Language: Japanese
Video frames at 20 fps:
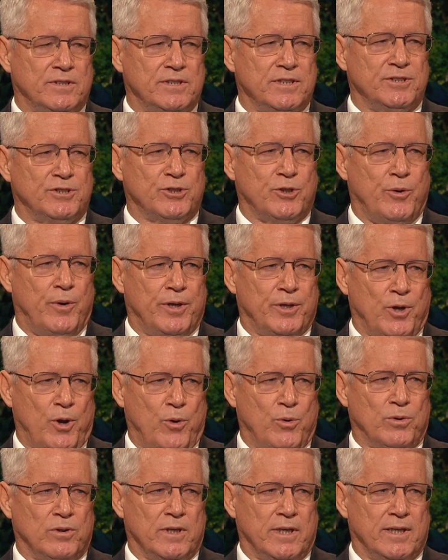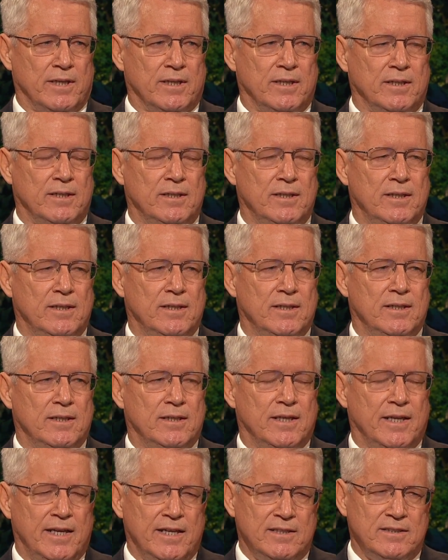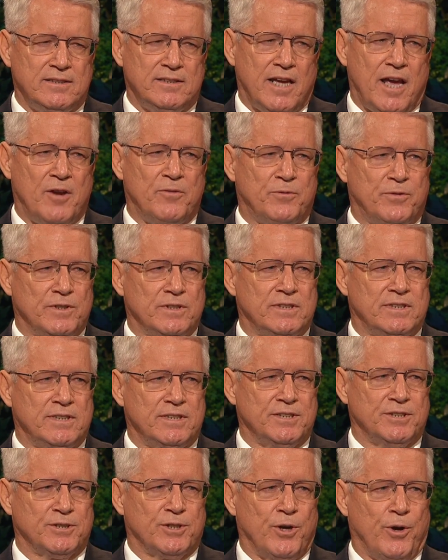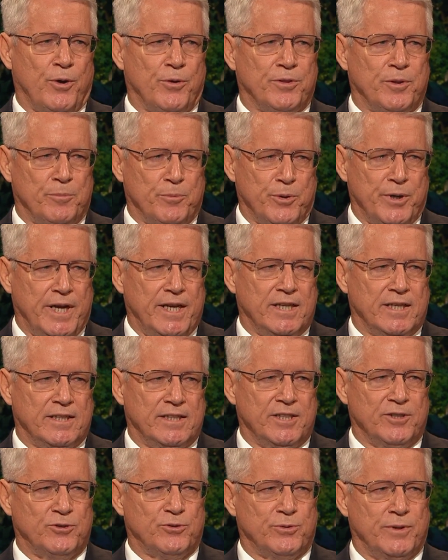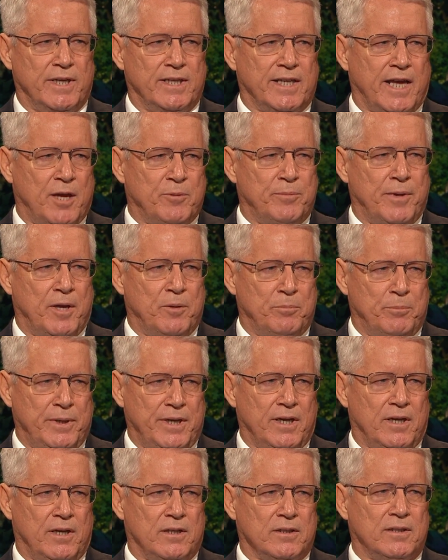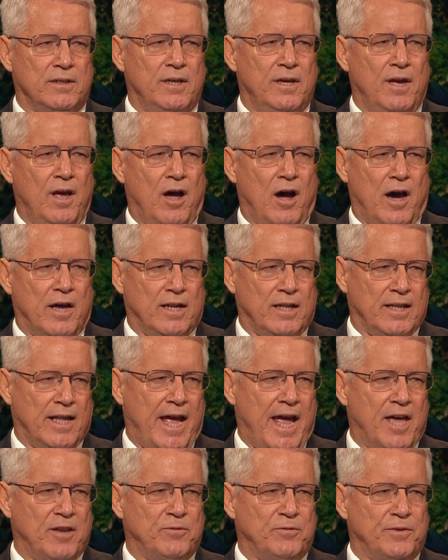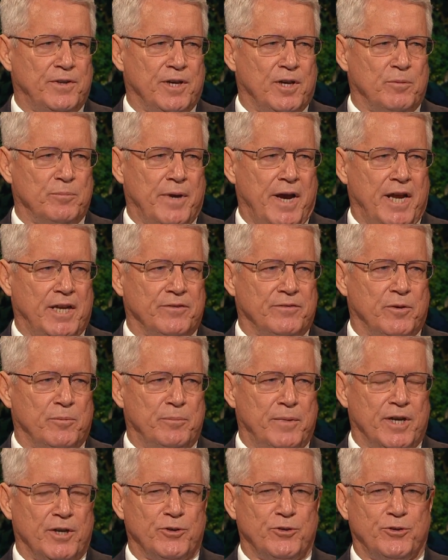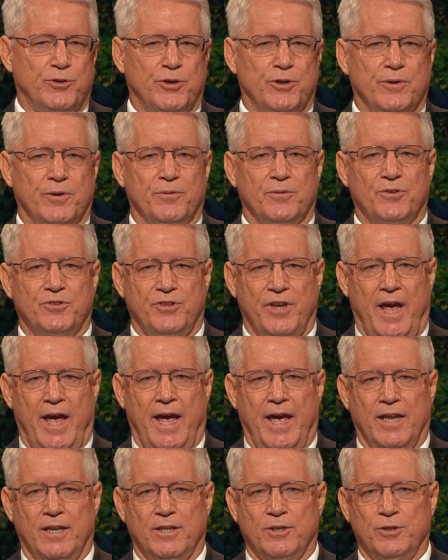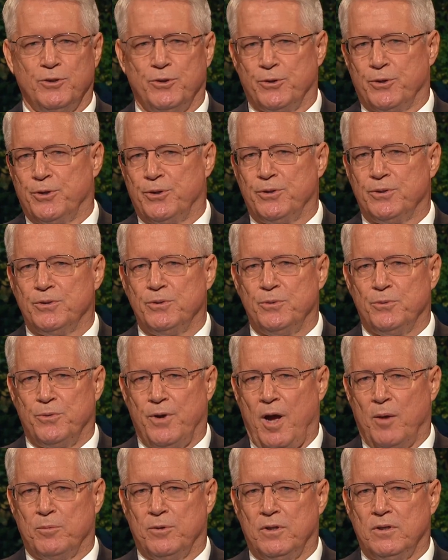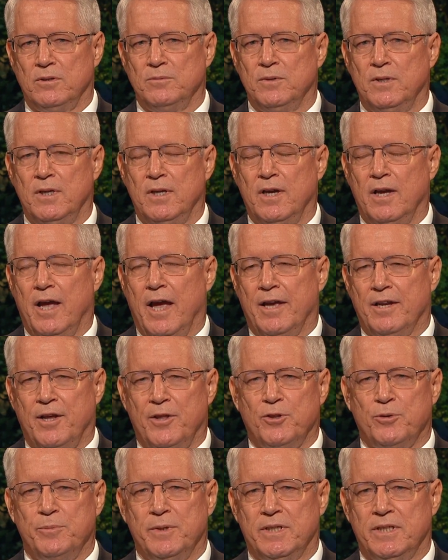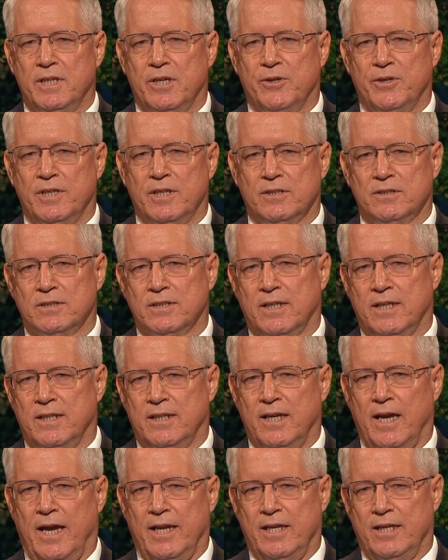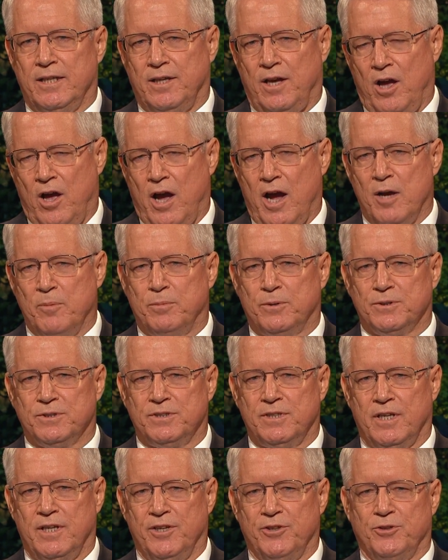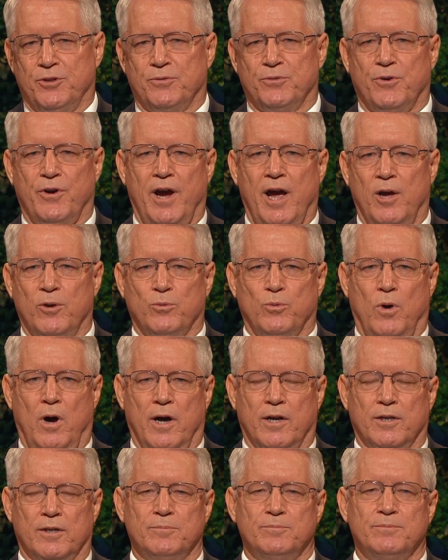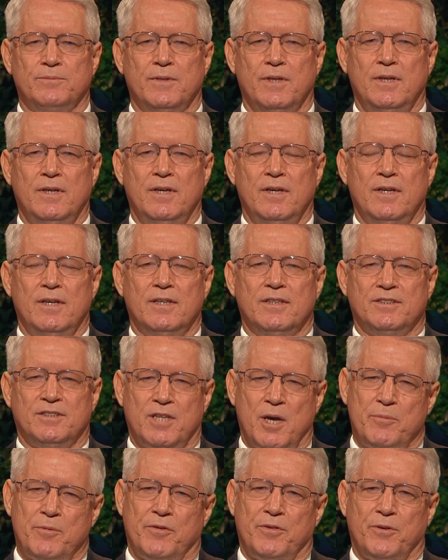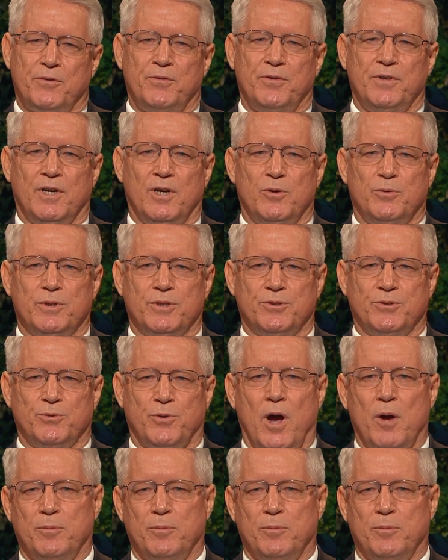地震は特に地盤の不安定な地域に甚大な被害をもたらしましたサンフランシスコのマリーナ地区は砂、土、瓦礫、そして地下水をたっぷり含んだ材質が混じってできた埋め立